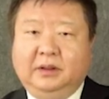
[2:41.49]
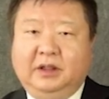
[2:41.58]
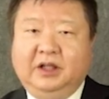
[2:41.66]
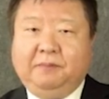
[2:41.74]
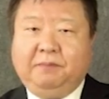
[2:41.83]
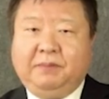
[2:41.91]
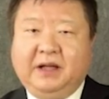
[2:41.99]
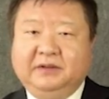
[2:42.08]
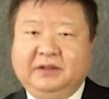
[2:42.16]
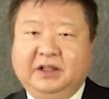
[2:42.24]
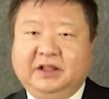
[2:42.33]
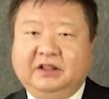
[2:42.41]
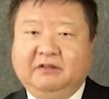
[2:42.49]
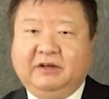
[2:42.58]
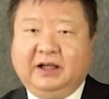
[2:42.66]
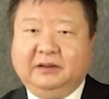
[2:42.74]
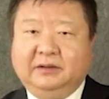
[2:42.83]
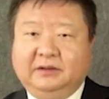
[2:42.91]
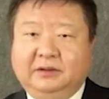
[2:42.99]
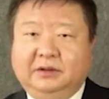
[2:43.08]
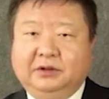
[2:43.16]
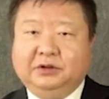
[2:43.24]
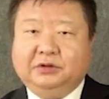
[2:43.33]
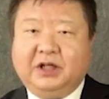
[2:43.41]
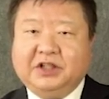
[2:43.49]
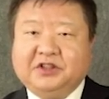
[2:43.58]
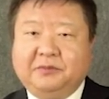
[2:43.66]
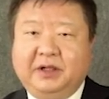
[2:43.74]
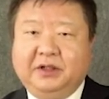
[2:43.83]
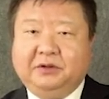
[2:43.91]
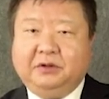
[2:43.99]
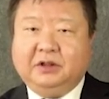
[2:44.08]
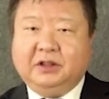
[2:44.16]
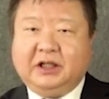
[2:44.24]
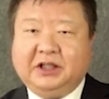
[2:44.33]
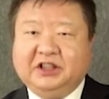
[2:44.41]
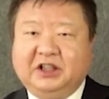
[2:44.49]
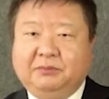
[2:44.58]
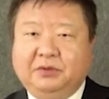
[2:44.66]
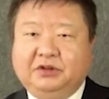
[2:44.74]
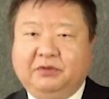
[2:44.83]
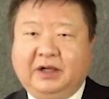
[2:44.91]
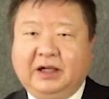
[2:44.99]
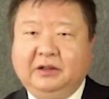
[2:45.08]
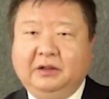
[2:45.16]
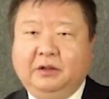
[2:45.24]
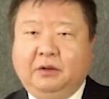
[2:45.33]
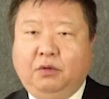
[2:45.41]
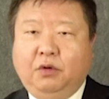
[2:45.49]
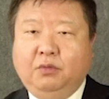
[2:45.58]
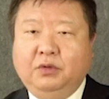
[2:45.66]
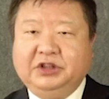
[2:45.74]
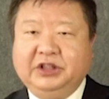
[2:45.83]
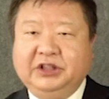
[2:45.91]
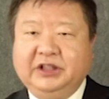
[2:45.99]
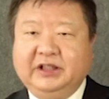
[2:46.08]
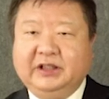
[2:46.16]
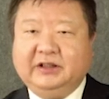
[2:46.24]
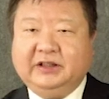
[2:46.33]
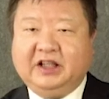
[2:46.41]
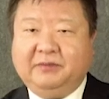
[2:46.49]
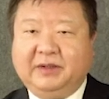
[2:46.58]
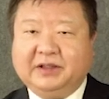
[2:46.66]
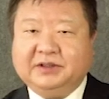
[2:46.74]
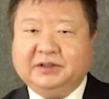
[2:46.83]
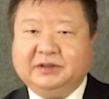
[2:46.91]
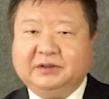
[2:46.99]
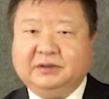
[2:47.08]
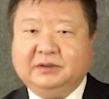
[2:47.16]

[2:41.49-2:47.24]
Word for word: 一般的には、クラス名の頭文字は大文字になります。